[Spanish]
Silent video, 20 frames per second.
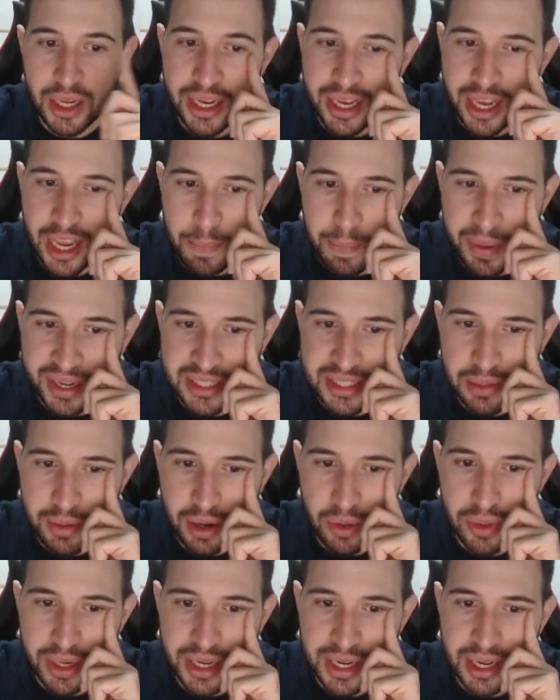Y pasiva
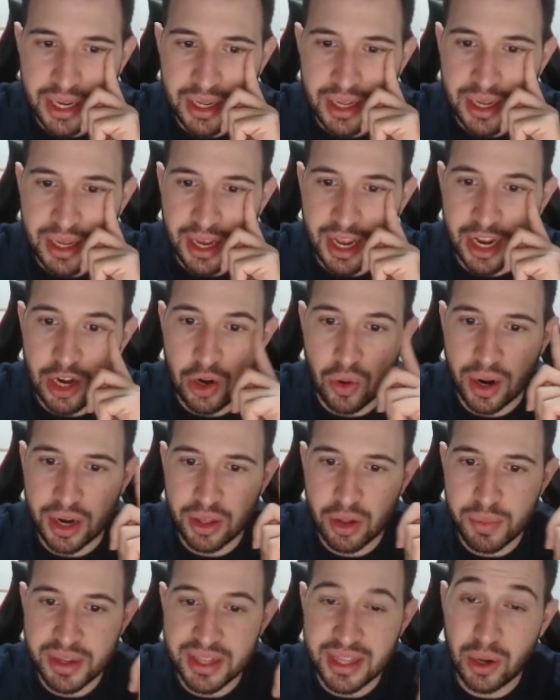única, en lugar de
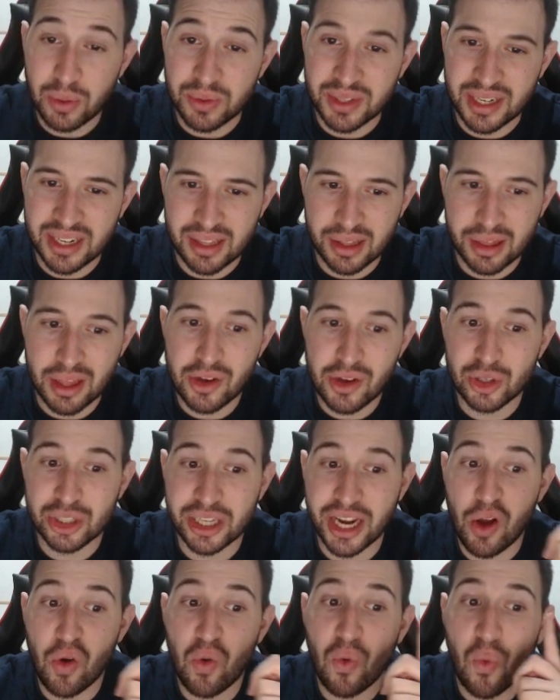aumentar un 35,
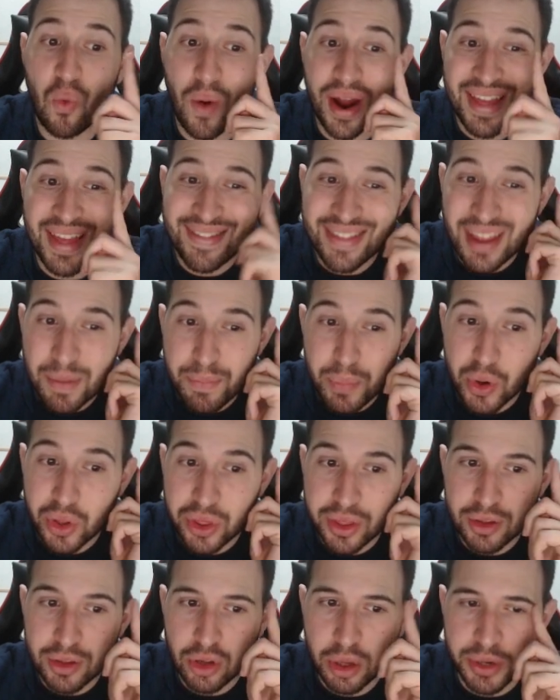será un
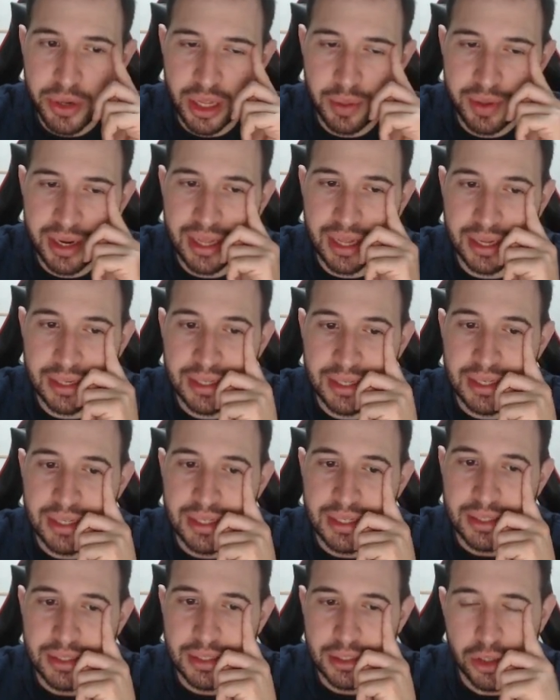40% de probabilidad.
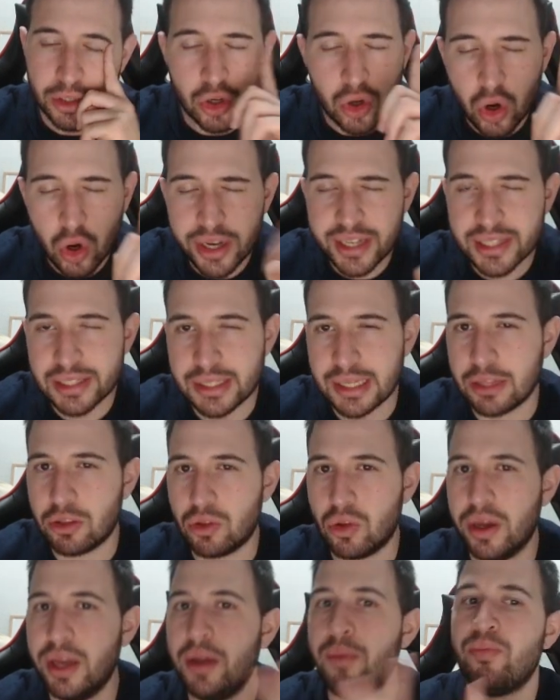No es
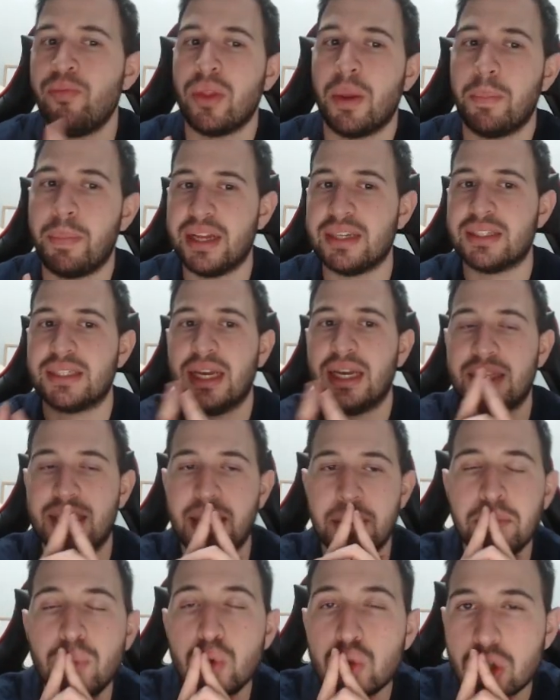tanto, ¿eh? Pensad que
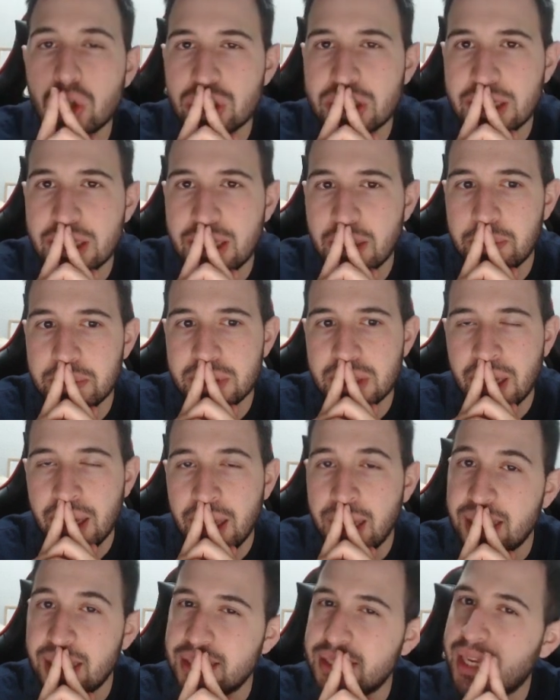muchos ítems
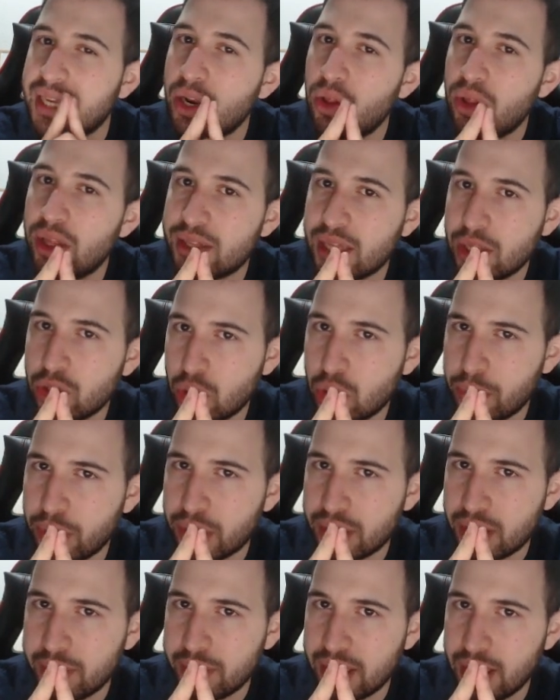ya no dan tanto poder
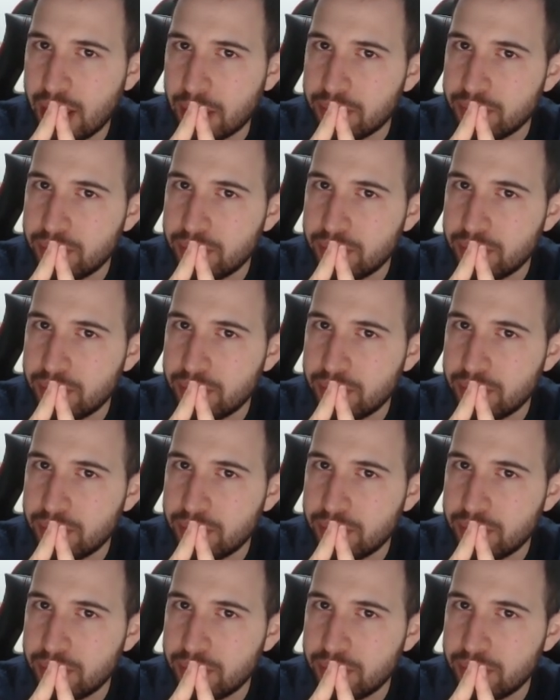de habilidad.